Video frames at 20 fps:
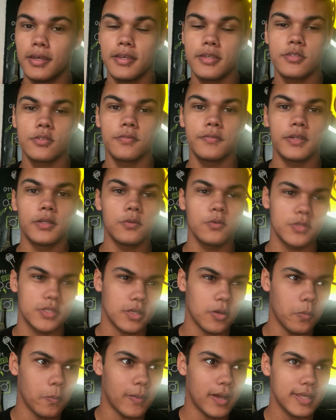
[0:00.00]
resolveram
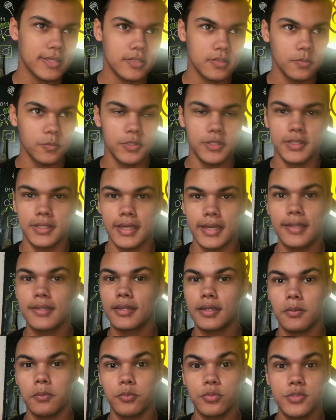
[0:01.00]
usar o máximo de
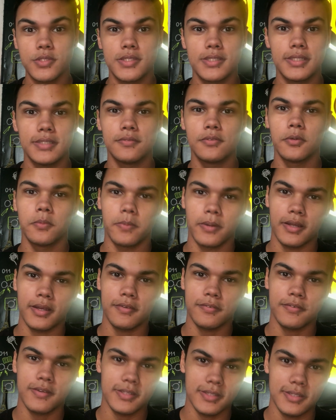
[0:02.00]
técnica possível para
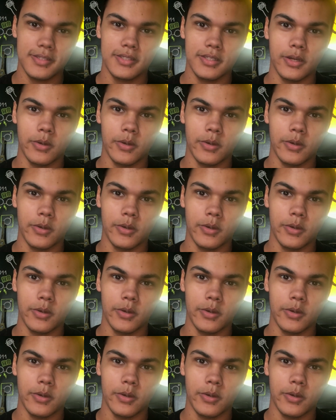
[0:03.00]
fazer esse